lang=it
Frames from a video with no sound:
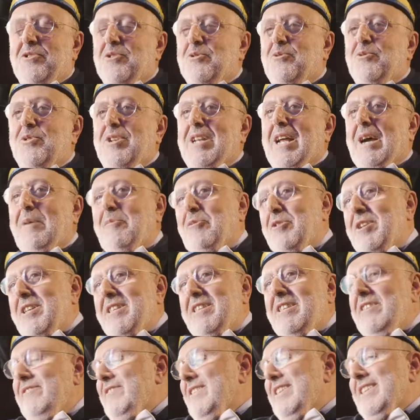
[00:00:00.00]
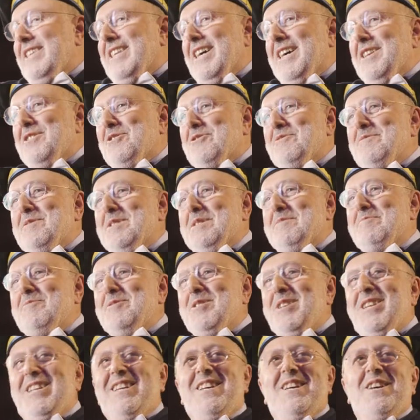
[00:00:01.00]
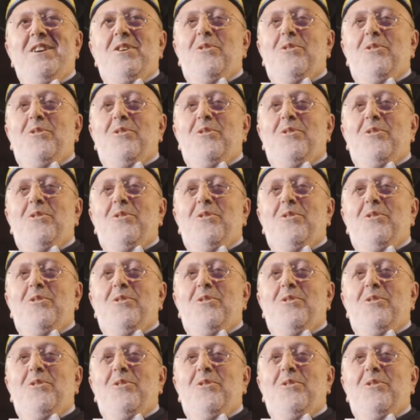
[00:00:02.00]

in cui Napoli è diventato, come devo dire,